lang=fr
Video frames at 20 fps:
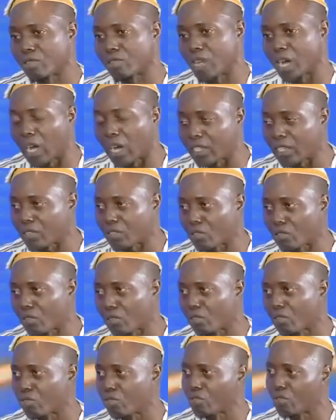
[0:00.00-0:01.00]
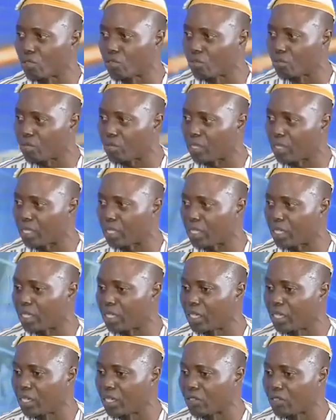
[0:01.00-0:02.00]
agricole de notre pays.
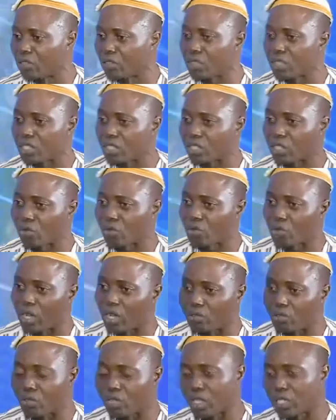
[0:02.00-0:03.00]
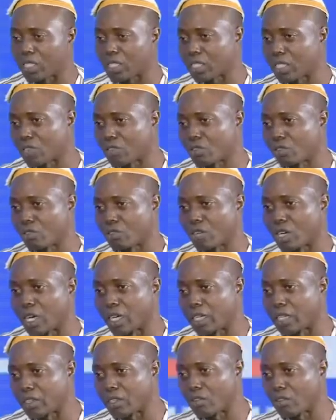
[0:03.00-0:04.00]
Donc cette loi d'orientation
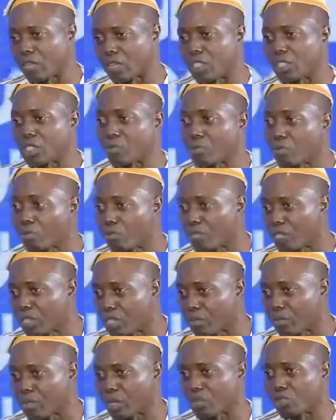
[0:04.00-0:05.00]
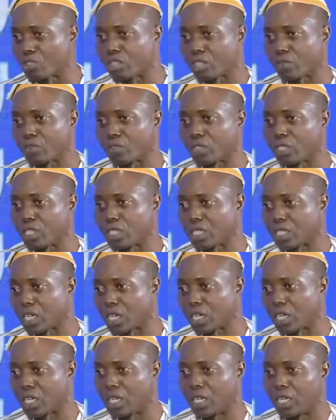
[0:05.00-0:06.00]
agricole a été promulguée par le chef de
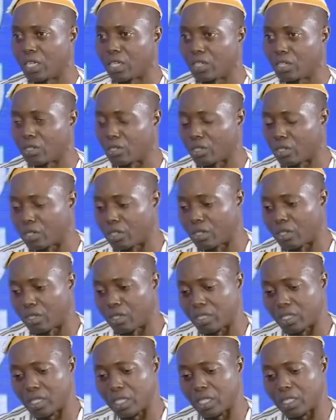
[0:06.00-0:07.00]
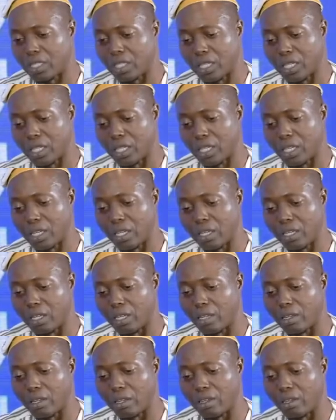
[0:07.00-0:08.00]
l'État, ce qui est,
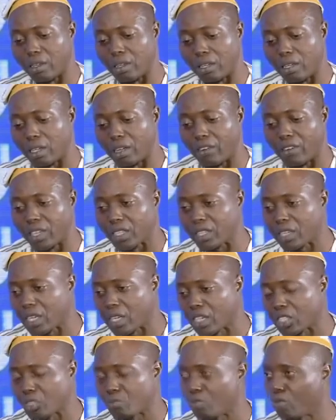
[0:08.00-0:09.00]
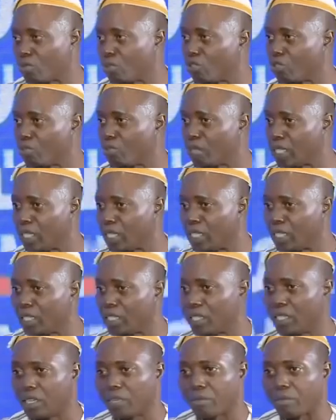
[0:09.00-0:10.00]
un avantage pour notre pays,
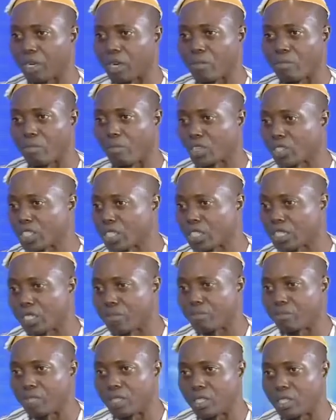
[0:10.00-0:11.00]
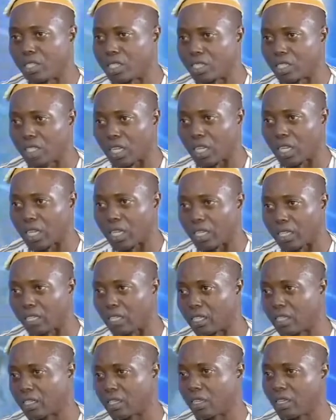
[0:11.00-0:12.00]
par rapport à certains pays. Déjà, la
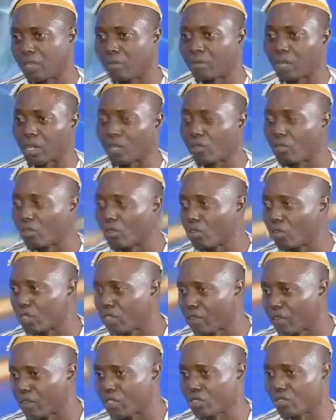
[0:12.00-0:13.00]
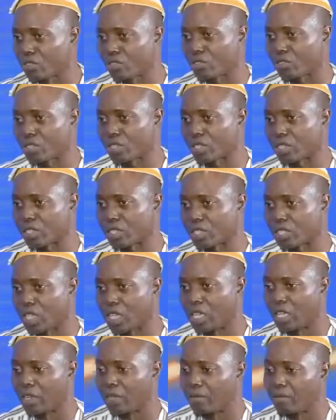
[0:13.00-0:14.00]
Guinée prend une longueur d'avance sur ce sens.
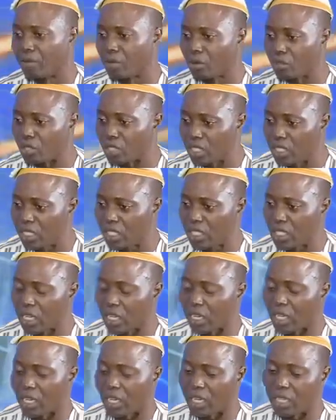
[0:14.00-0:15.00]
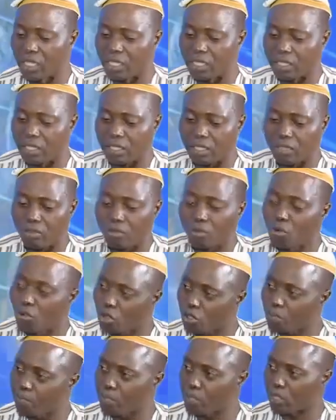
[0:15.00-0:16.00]
Mais aussi, il y a ici le
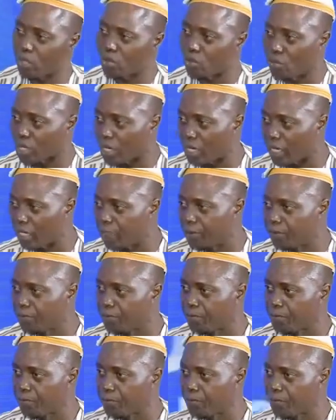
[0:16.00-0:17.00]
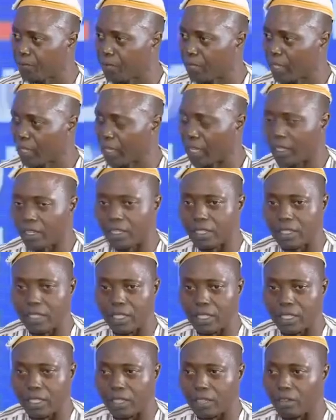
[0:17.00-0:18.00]
code pastoral qui a
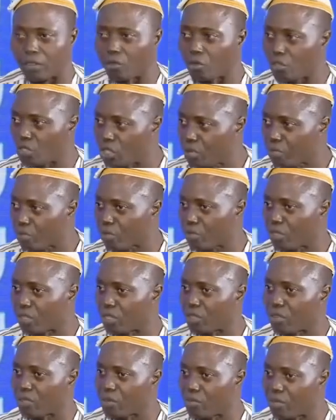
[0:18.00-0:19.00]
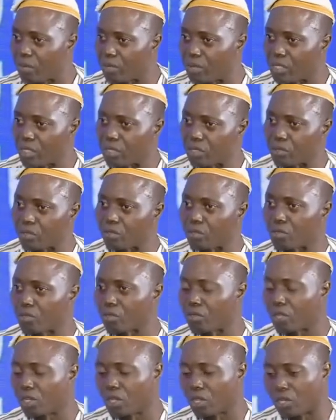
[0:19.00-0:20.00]
été aussi promulgué au même titre
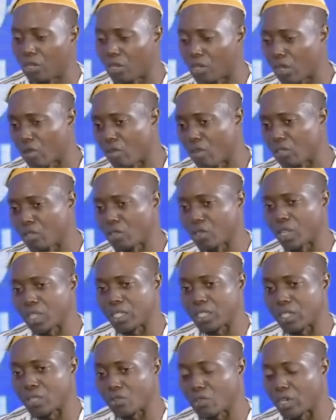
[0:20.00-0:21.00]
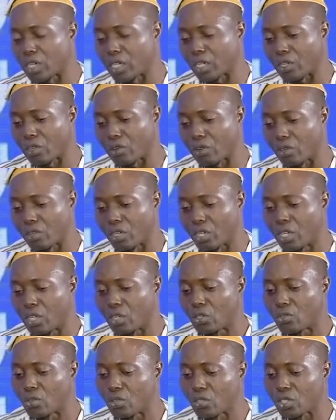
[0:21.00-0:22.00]
que la loi d'orientation agricole.
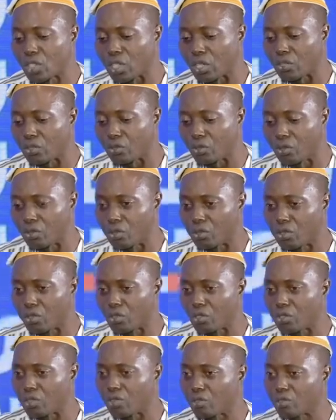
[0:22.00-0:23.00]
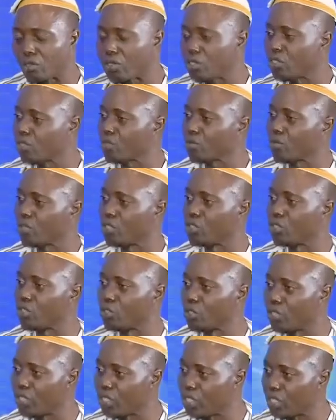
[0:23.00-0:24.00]
Donc, ces deux instruments
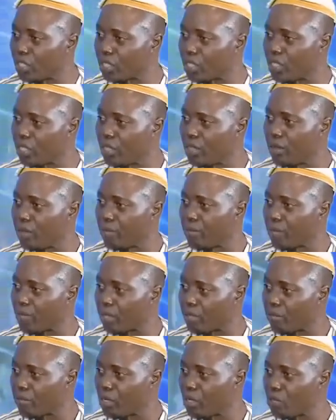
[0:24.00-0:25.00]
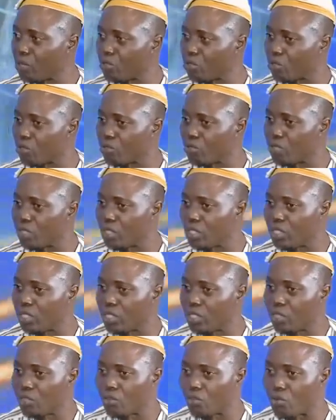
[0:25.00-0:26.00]
juridiques permettent aujourd'hui
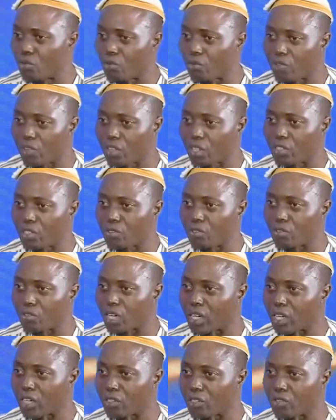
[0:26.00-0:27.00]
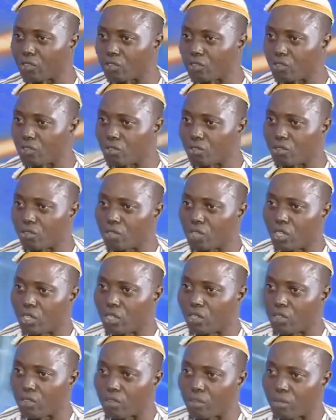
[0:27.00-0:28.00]
de faire de notre agriculture
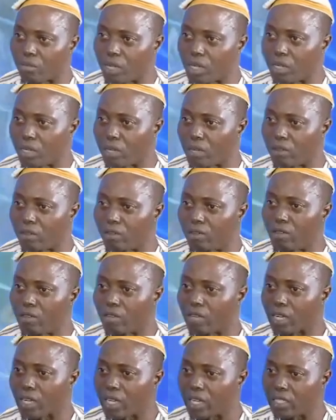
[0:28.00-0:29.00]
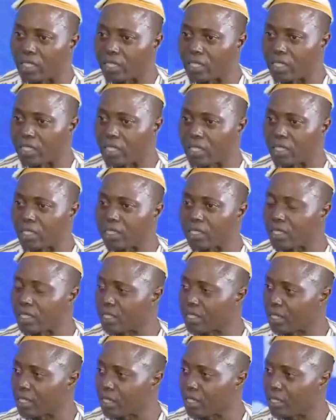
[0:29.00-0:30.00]
vraiment une réalité qui
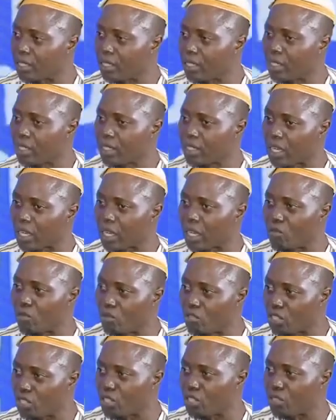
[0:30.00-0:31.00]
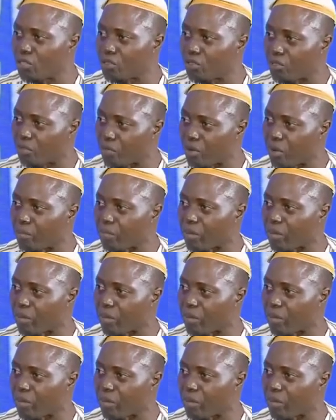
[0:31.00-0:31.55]
s'inscrit dans la logique du développement